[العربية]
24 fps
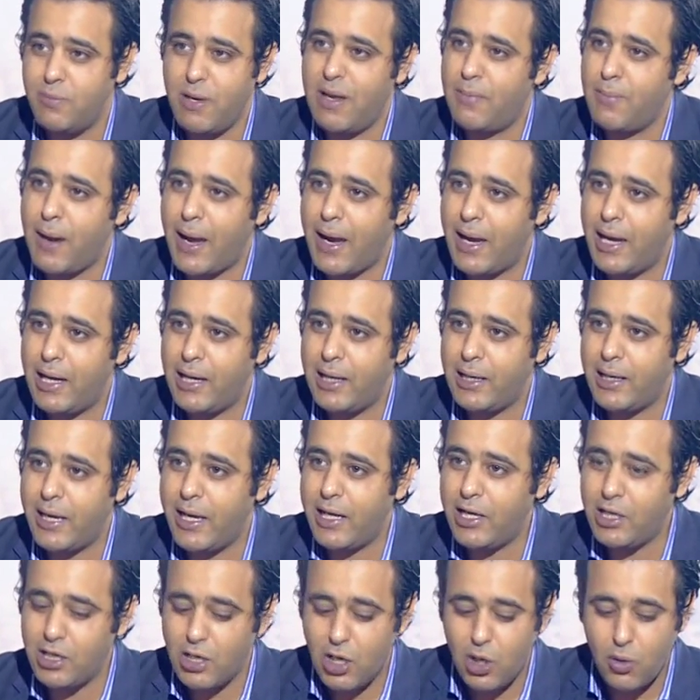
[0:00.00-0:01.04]
بلا محاله
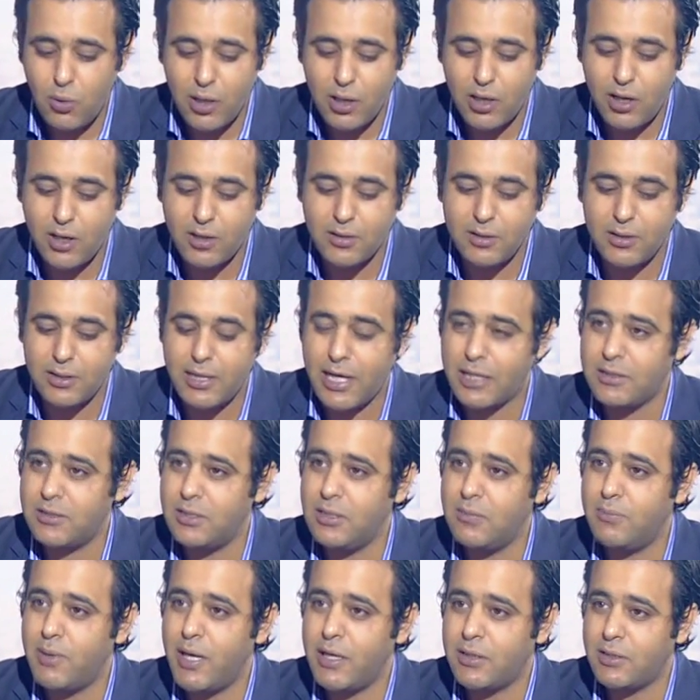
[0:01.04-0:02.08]
لان هو الارض
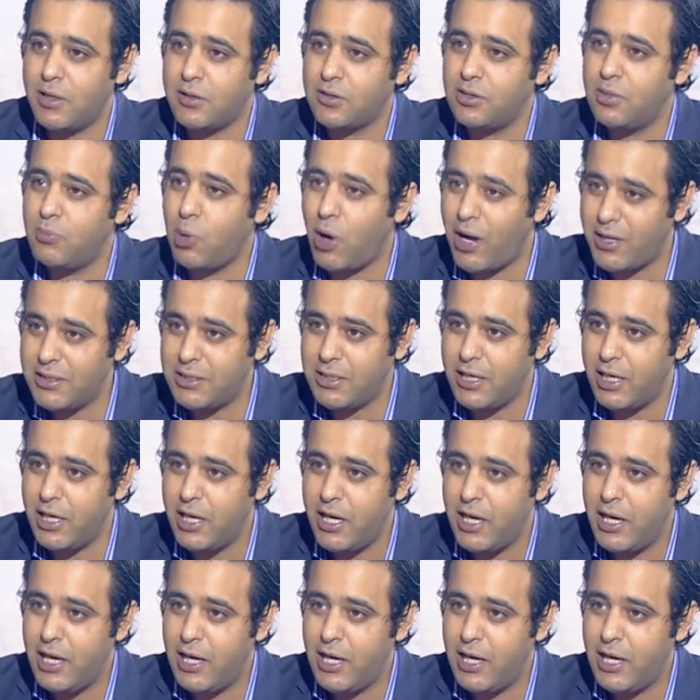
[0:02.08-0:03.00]
تحتيه بقت ارض معاديه